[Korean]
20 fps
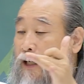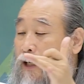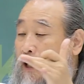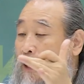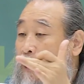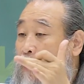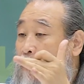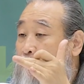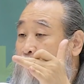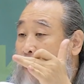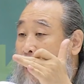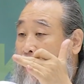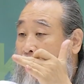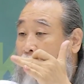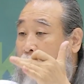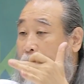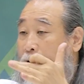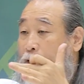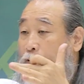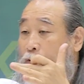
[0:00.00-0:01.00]
이걸
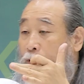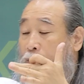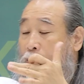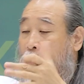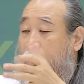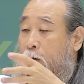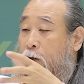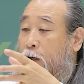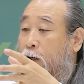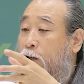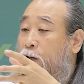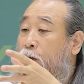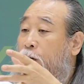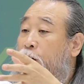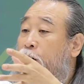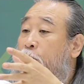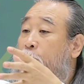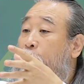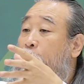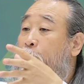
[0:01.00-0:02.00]
받아 갖고 그
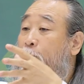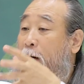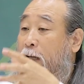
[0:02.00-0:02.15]
힘을